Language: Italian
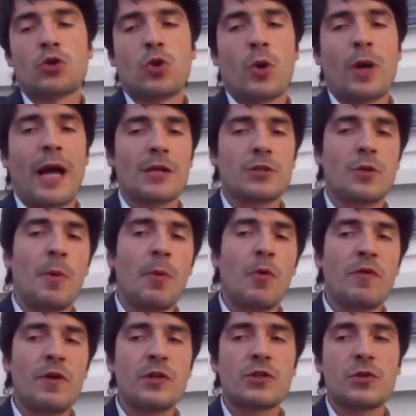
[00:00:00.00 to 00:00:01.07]
nel nostro caso
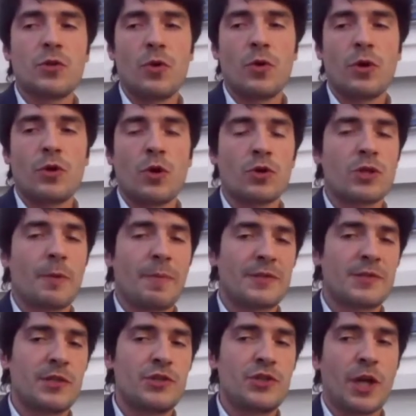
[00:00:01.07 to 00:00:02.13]
abbiamo visto i
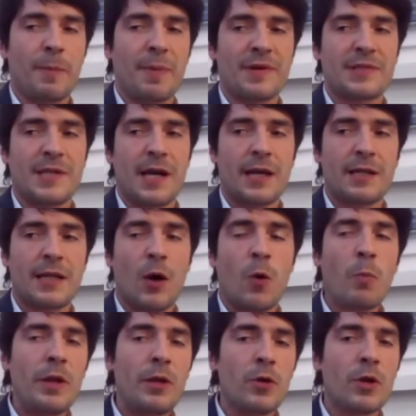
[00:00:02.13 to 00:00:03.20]
nostri passeggeri passare
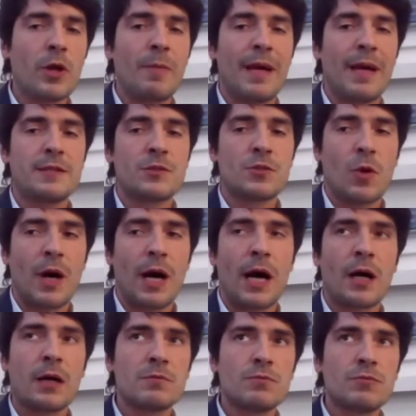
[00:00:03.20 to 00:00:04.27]
da un milione e mezzo
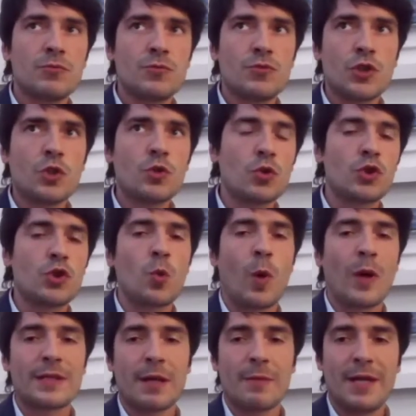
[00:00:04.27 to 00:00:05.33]
a
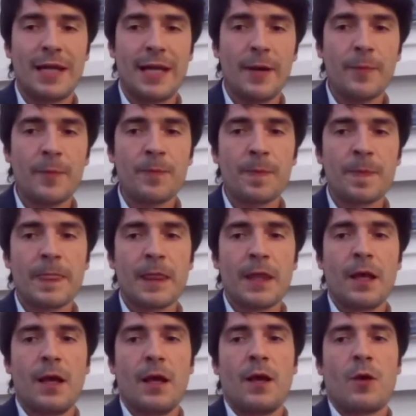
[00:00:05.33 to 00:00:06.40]
150 mila,
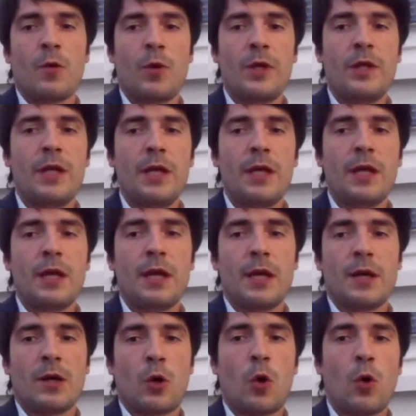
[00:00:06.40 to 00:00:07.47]
quindi
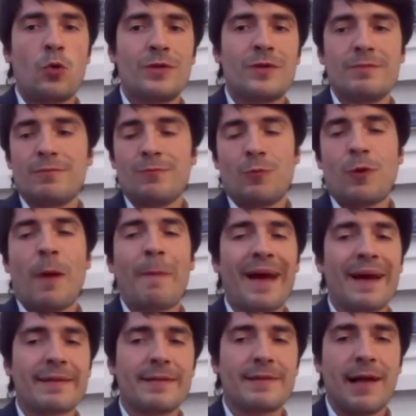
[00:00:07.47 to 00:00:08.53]
con una
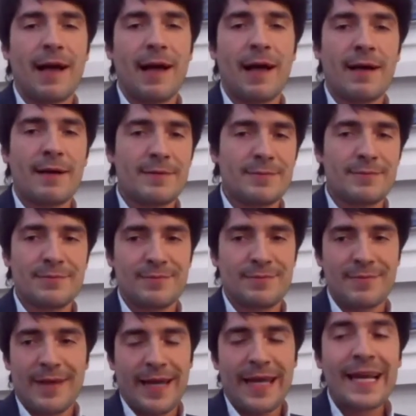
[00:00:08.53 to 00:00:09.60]
perdita
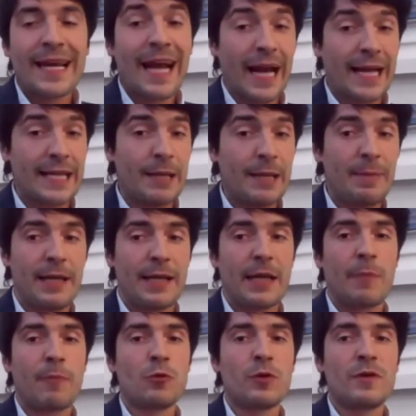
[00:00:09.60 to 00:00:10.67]

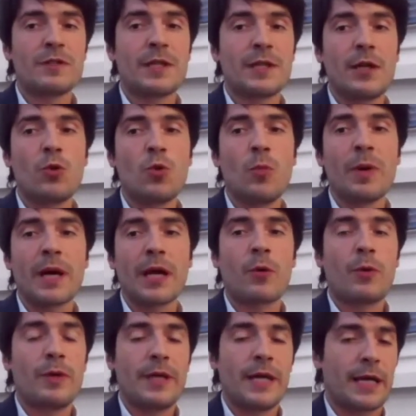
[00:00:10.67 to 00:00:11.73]
incredibile dal punto di vista dei
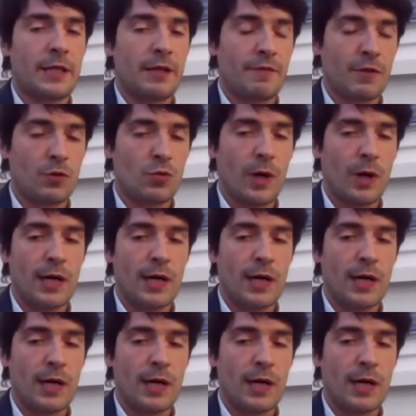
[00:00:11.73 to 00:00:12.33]
numeri, quindi anche di